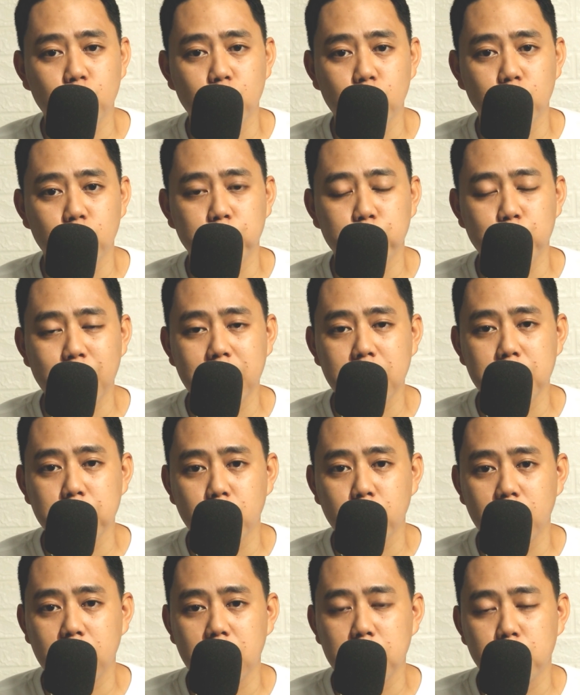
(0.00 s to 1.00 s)
kung pwede
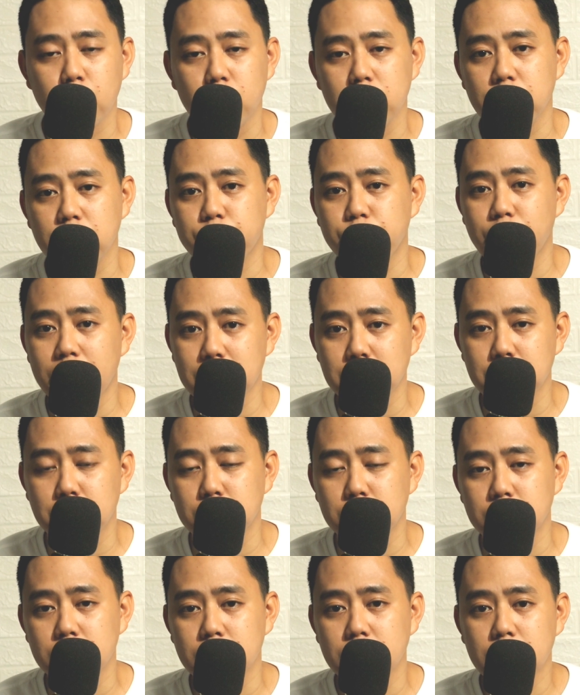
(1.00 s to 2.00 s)
mong i-modify
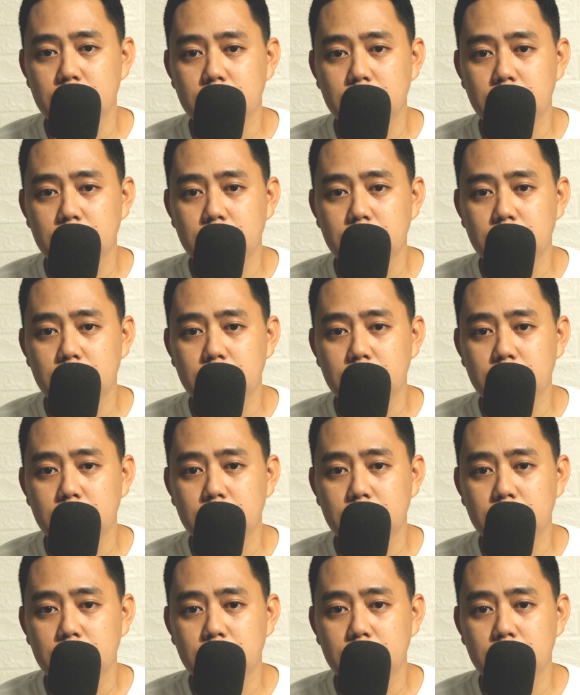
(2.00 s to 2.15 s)
yun,